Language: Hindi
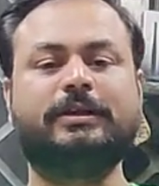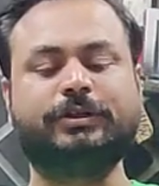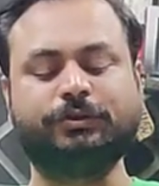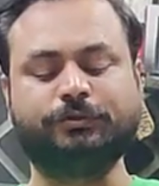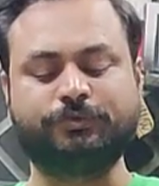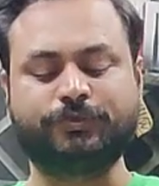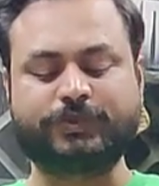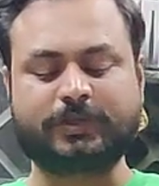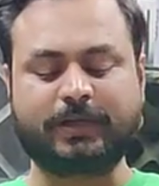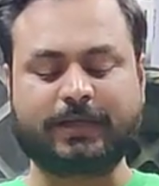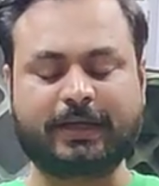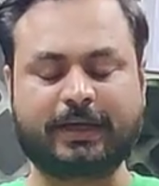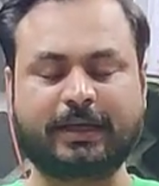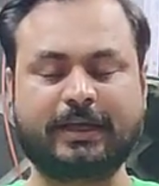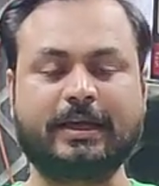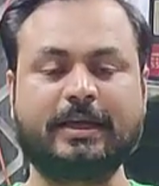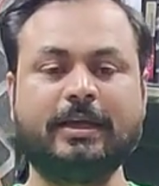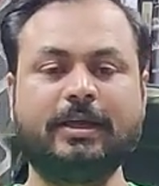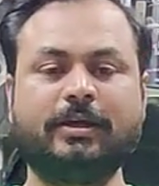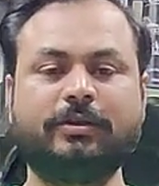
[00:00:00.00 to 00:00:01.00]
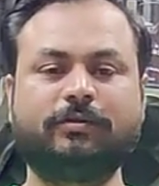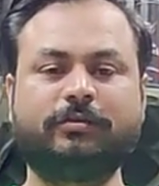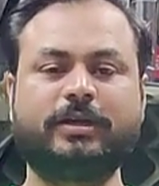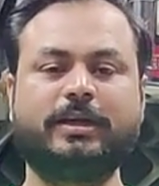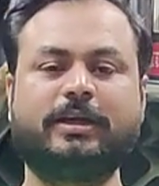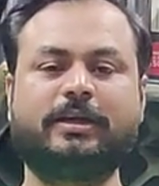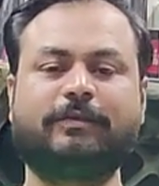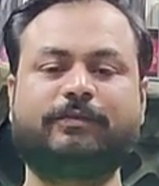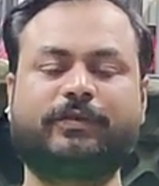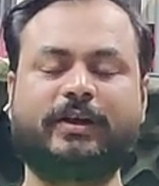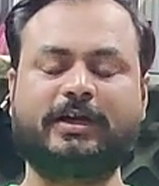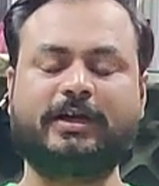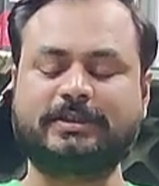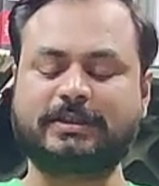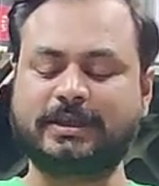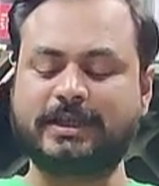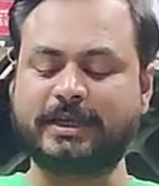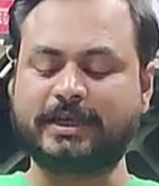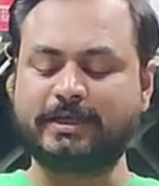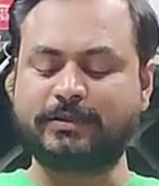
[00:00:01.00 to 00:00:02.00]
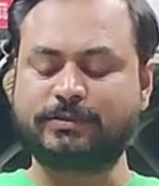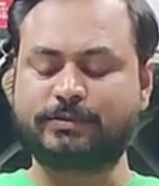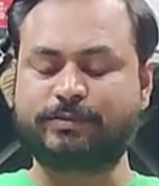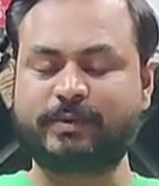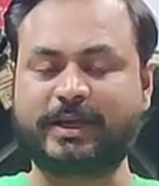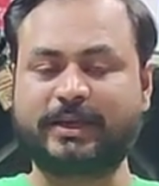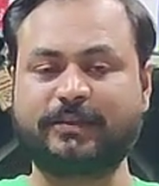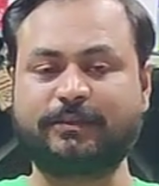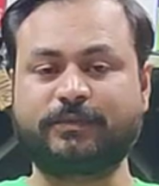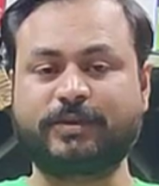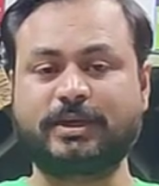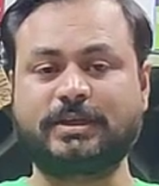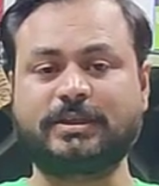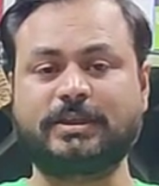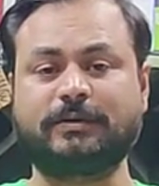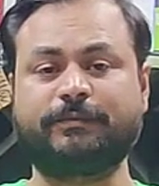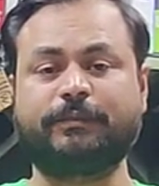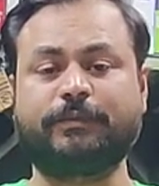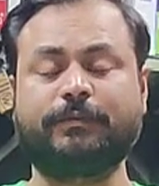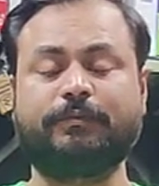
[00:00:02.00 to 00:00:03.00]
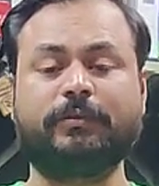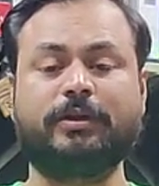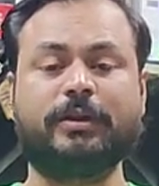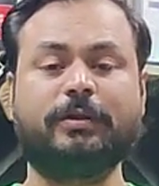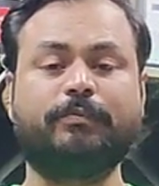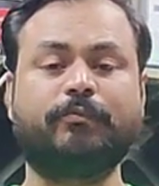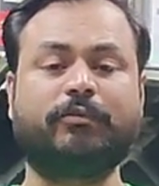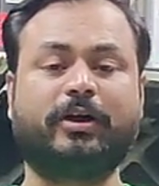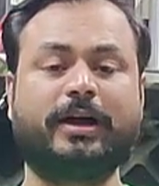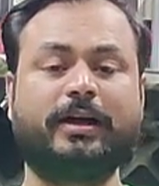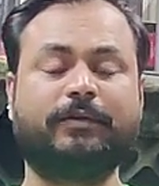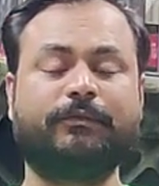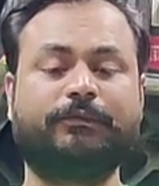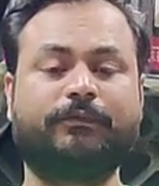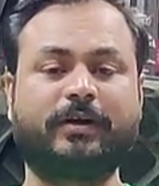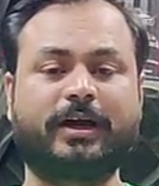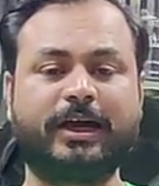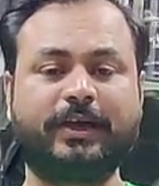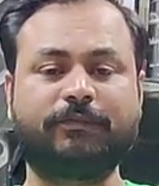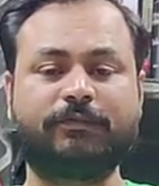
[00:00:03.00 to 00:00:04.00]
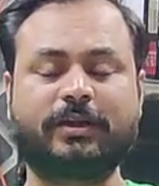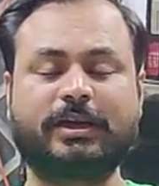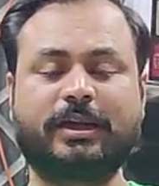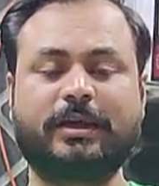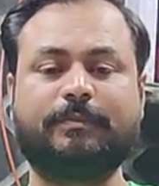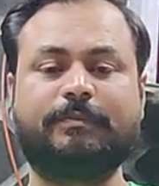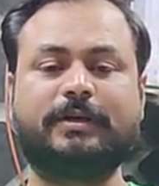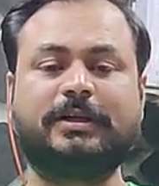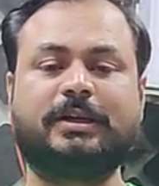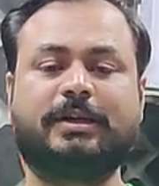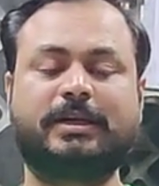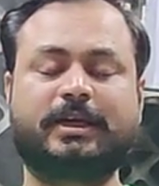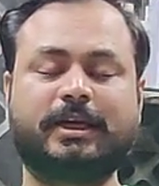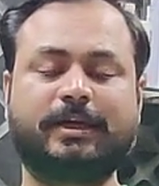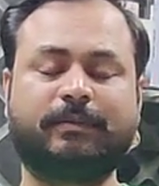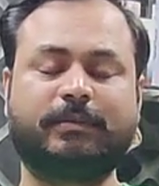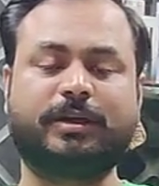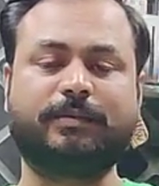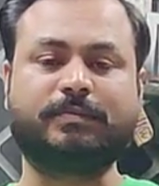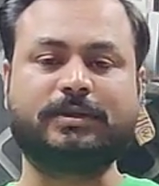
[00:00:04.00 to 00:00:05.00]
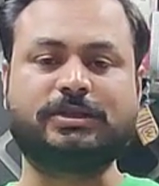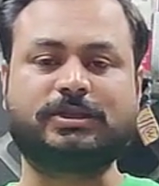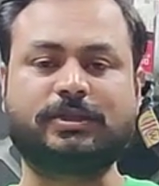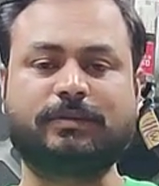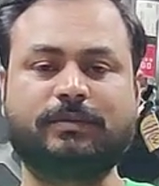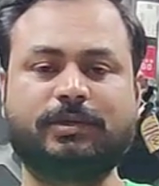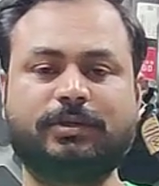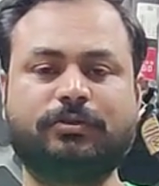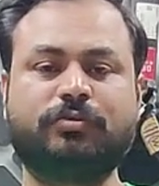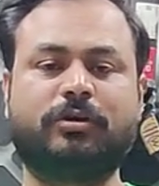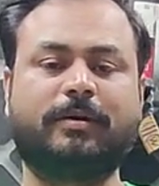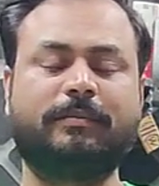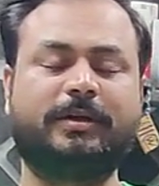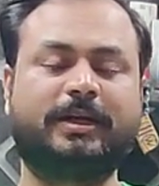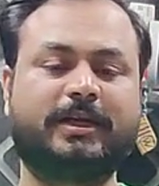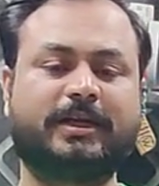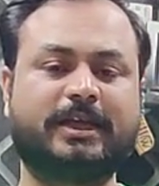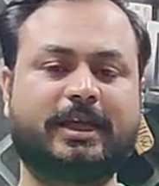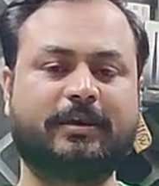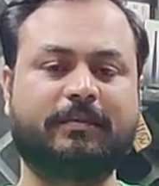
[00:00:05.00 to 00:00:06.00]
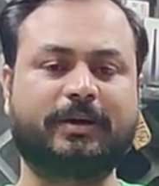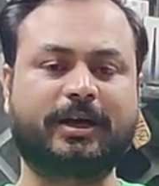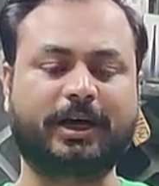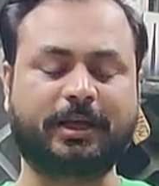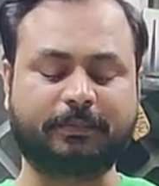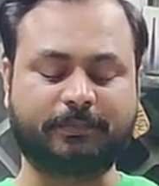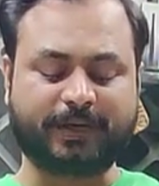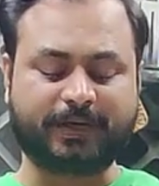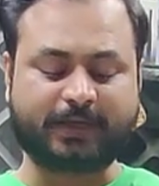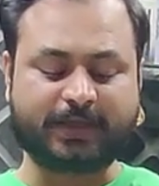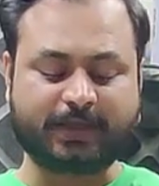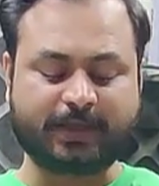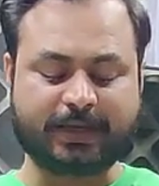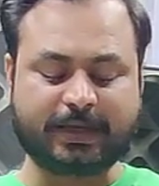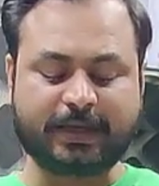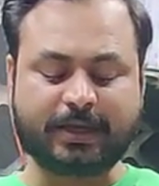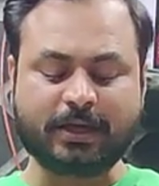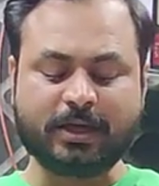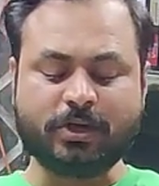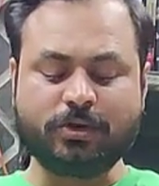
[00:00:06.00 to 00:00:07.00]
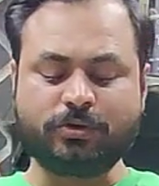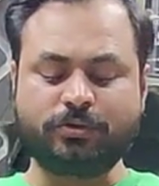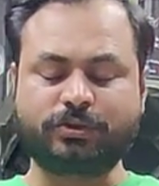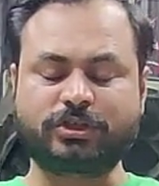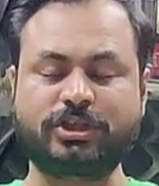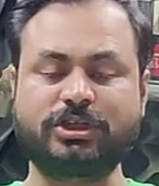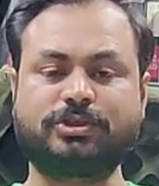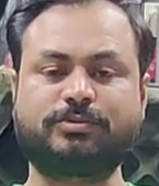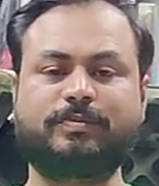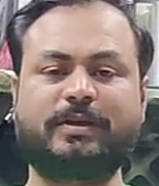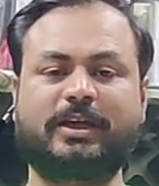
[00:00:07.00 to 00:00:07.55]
यूज़ करेंगे तो ये थी फ्रेंड्स ये स्पेसिफिकेशन फिफ्टी पॉइंट फाइव के बजट गेमिंग पीसी बिल्ड जो हमने किए इमरान भाई के लिए उसकी